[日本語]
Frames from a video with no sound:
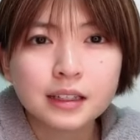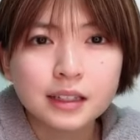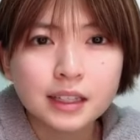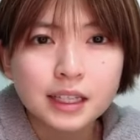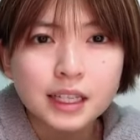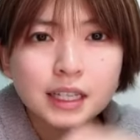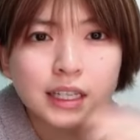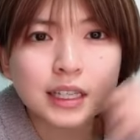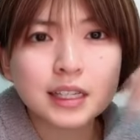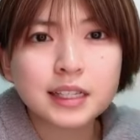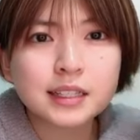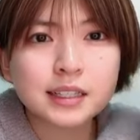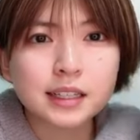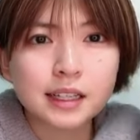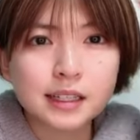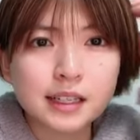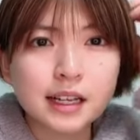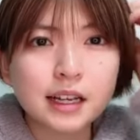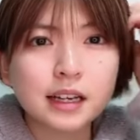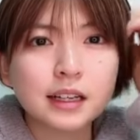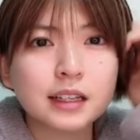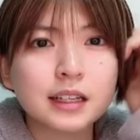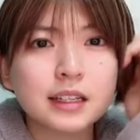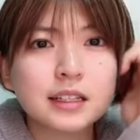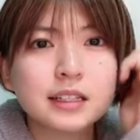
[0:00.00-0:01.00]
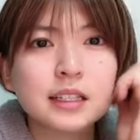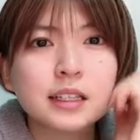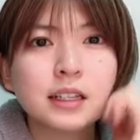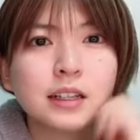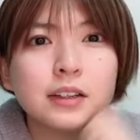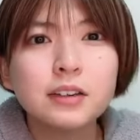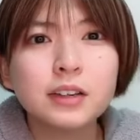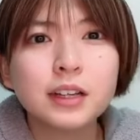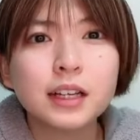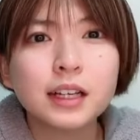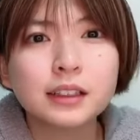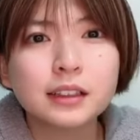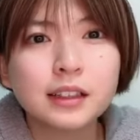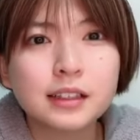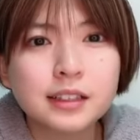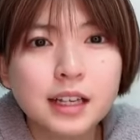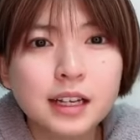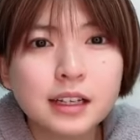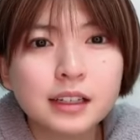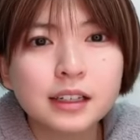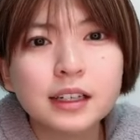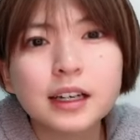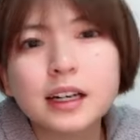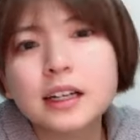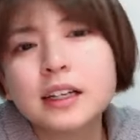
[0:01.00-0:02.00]
2位いちささん1位ひょりげた
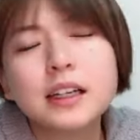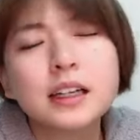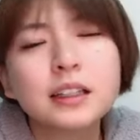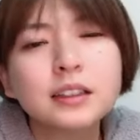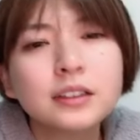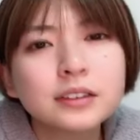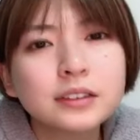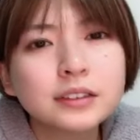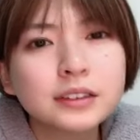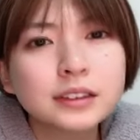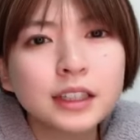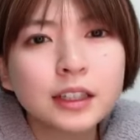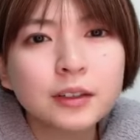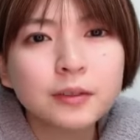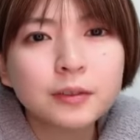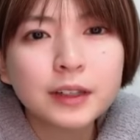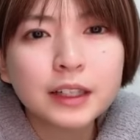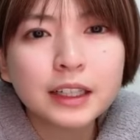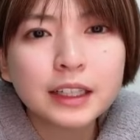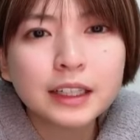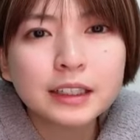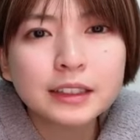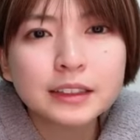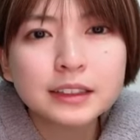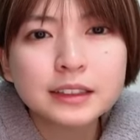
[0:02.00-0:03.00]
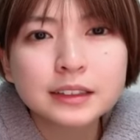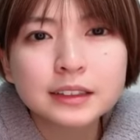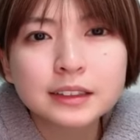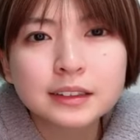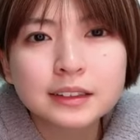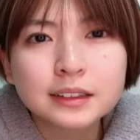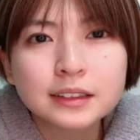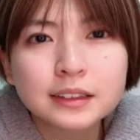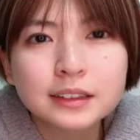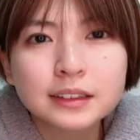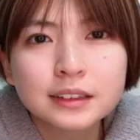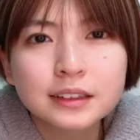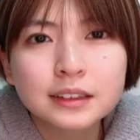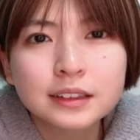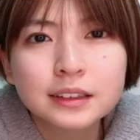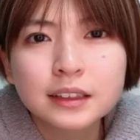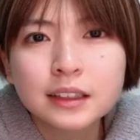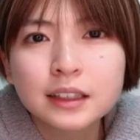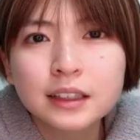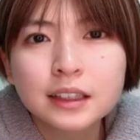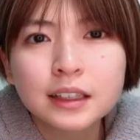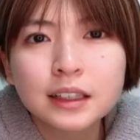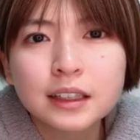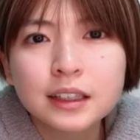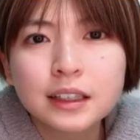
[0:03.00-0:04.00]
さんありがとうございます
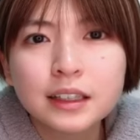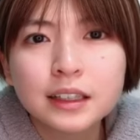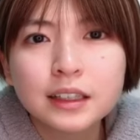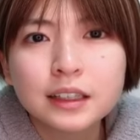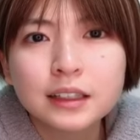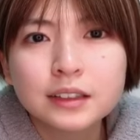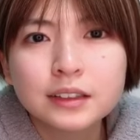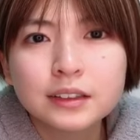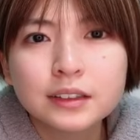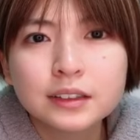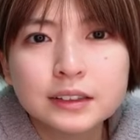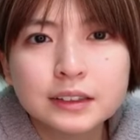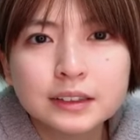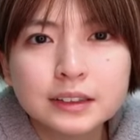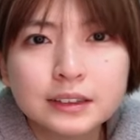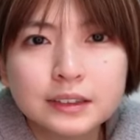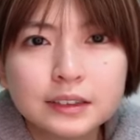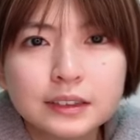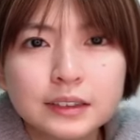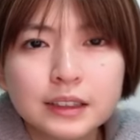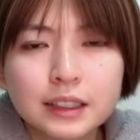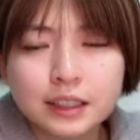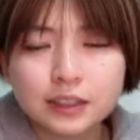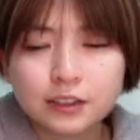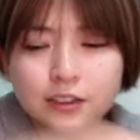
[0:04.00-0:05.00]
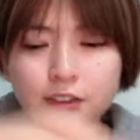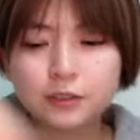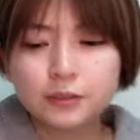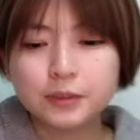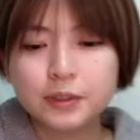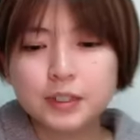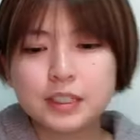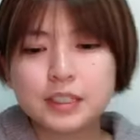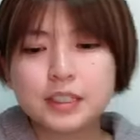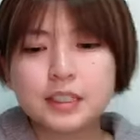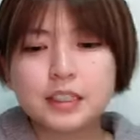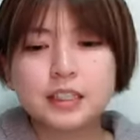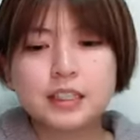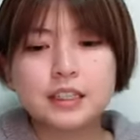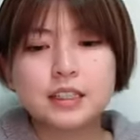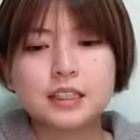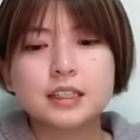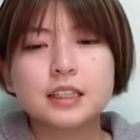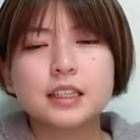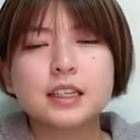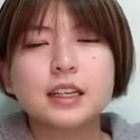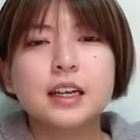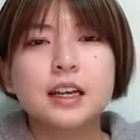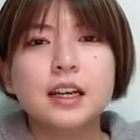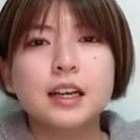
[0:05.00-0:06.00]
ということで今日も一
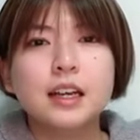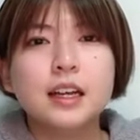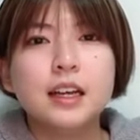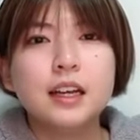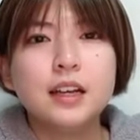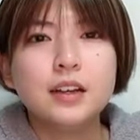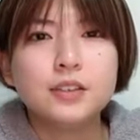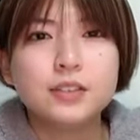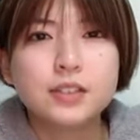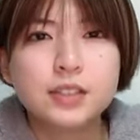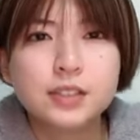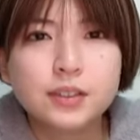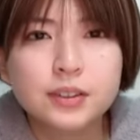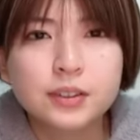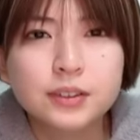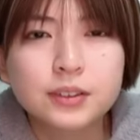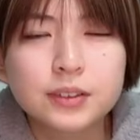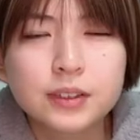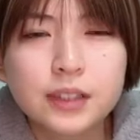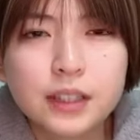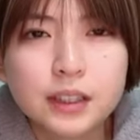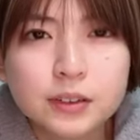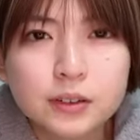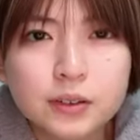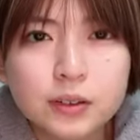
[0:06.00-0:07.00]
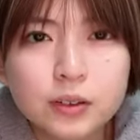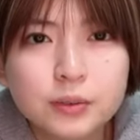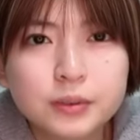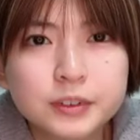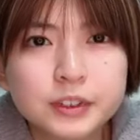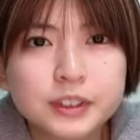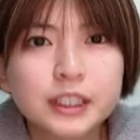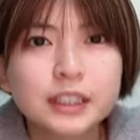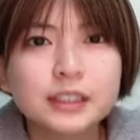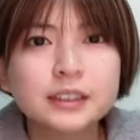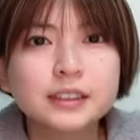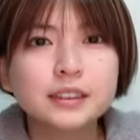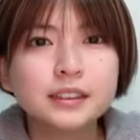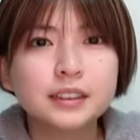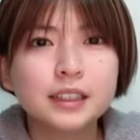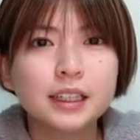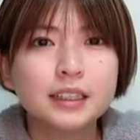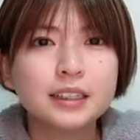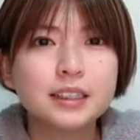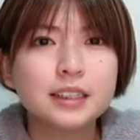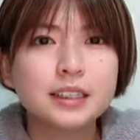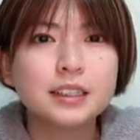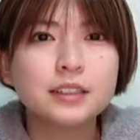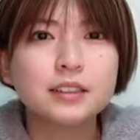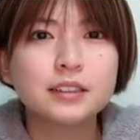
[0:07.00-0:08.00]
日お仕事学校部活家
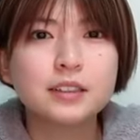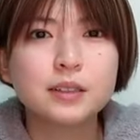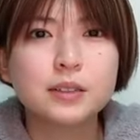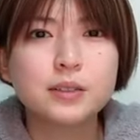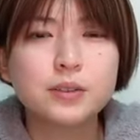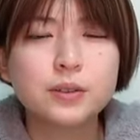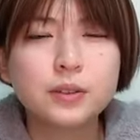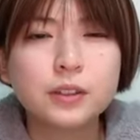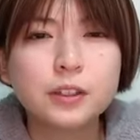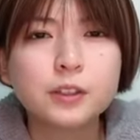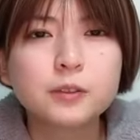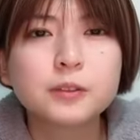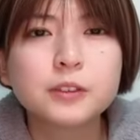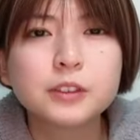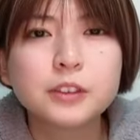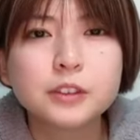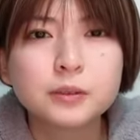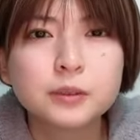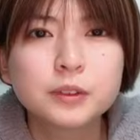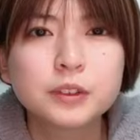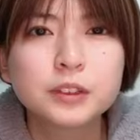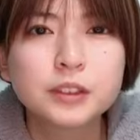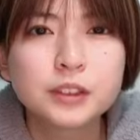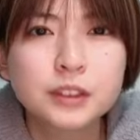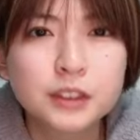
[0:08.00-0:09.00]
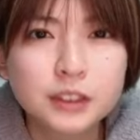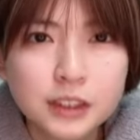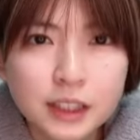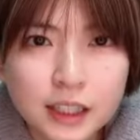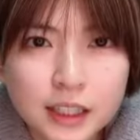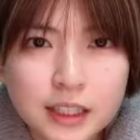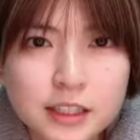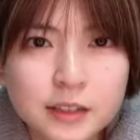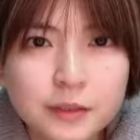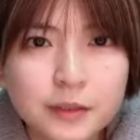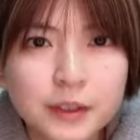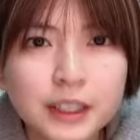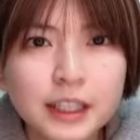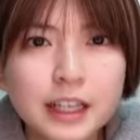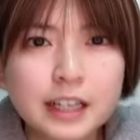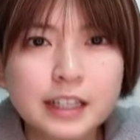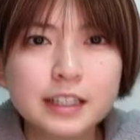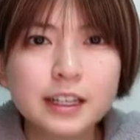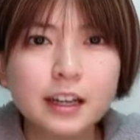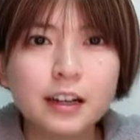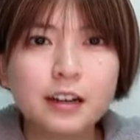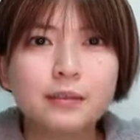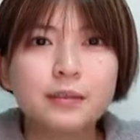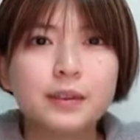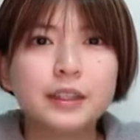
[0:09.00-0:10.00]
事育児その他もろもろお疲れ様でし
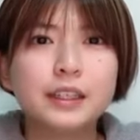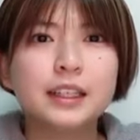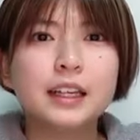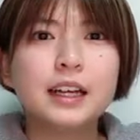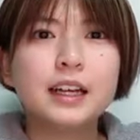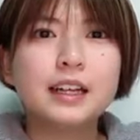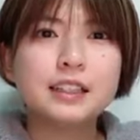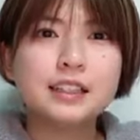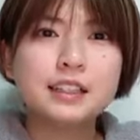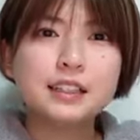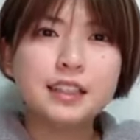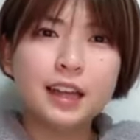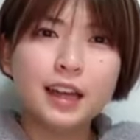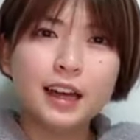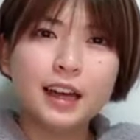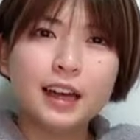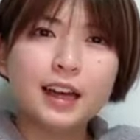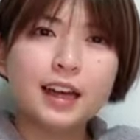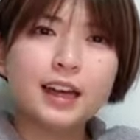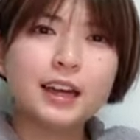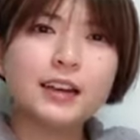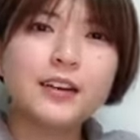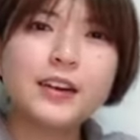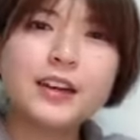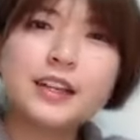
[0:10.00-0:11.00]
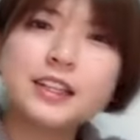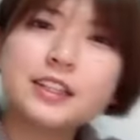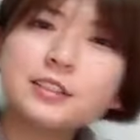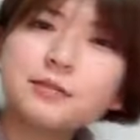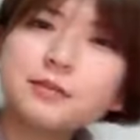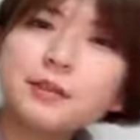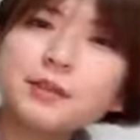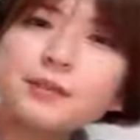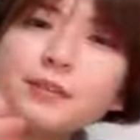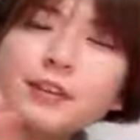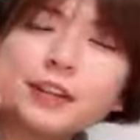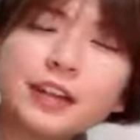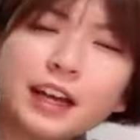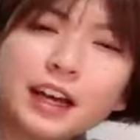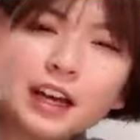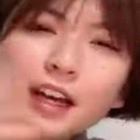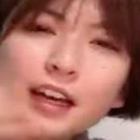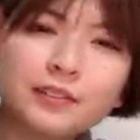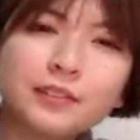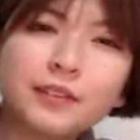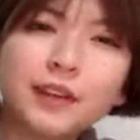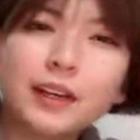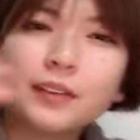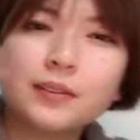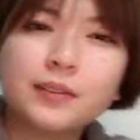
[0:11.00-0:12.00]
たまた明日おやすみ村
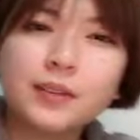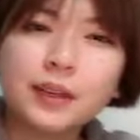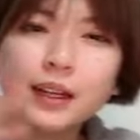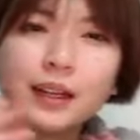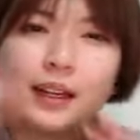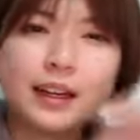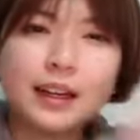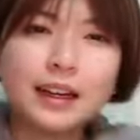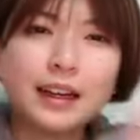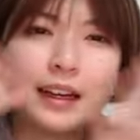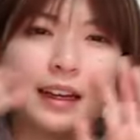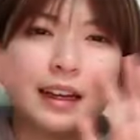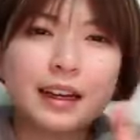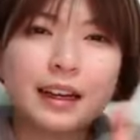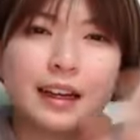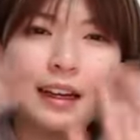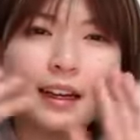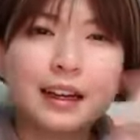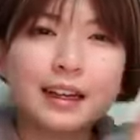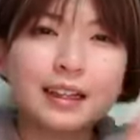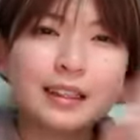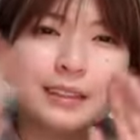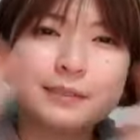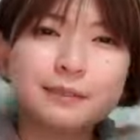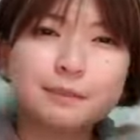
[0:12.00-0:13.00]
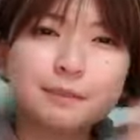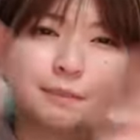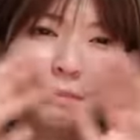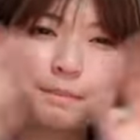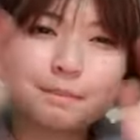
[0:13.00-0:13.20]
バイバーイ